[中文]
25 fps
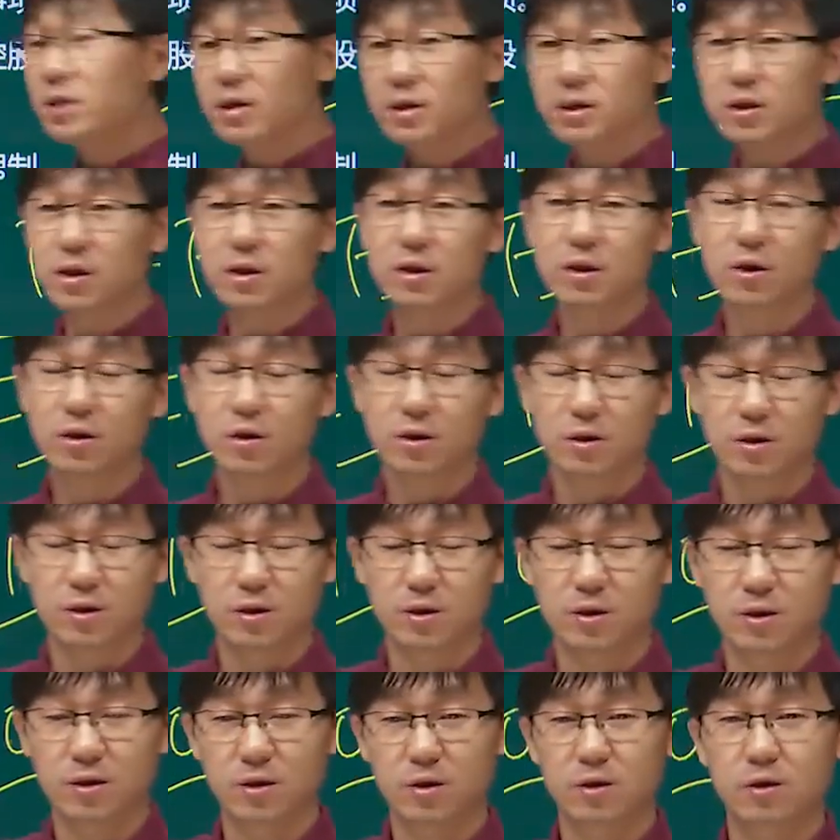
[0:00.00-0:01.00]
者是
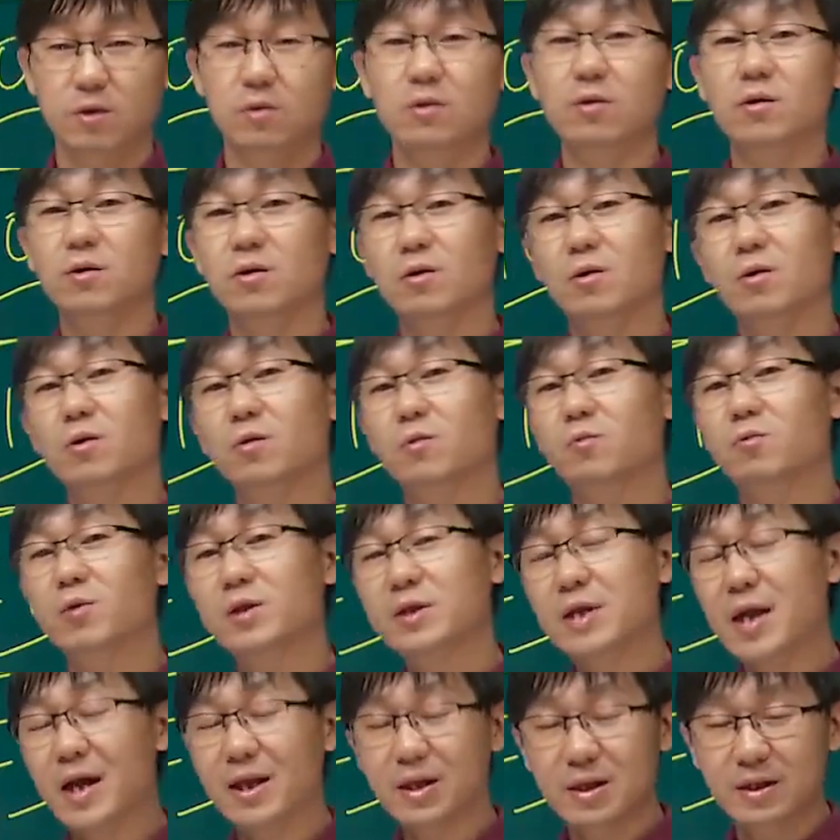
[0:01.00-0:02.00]
呃呃
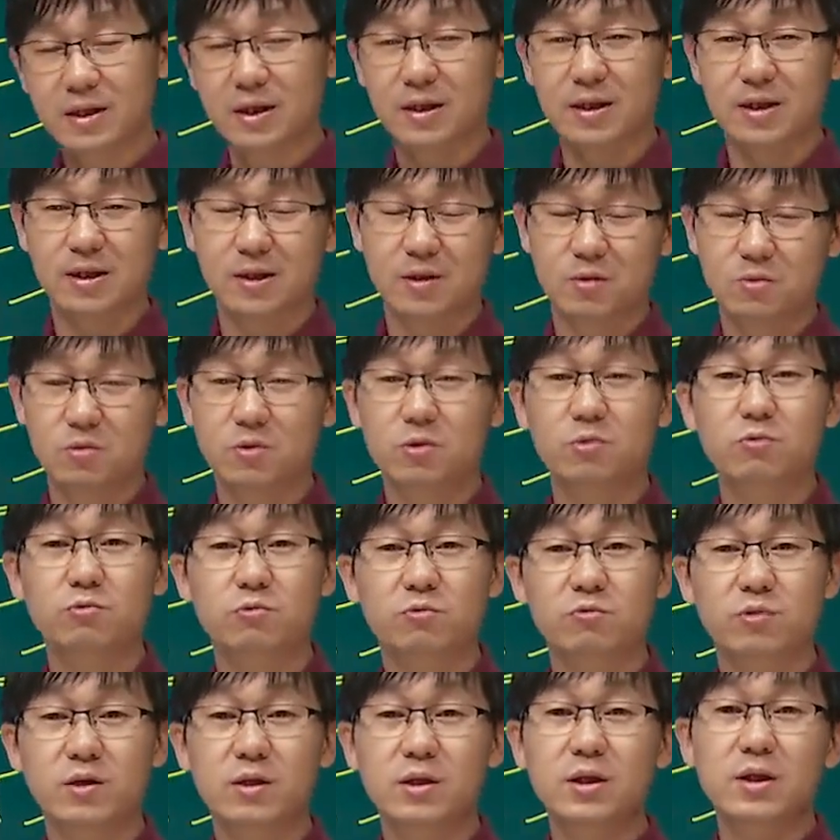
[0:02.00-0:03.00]
国家的这个国有股
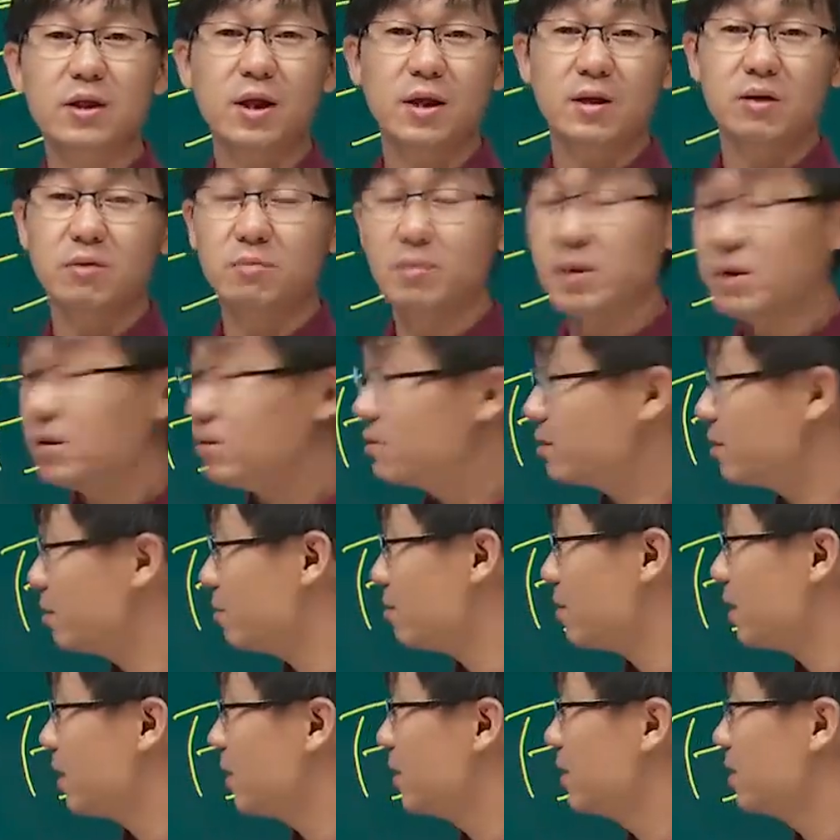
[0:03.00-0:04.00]
份一点都没有的
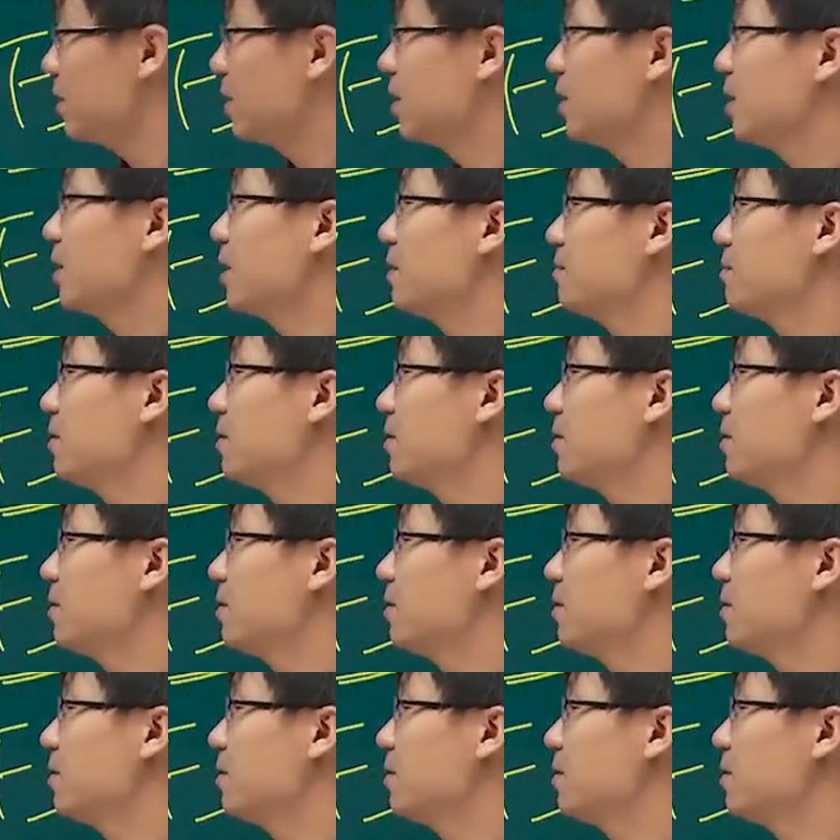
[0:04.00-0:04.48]
话，那你给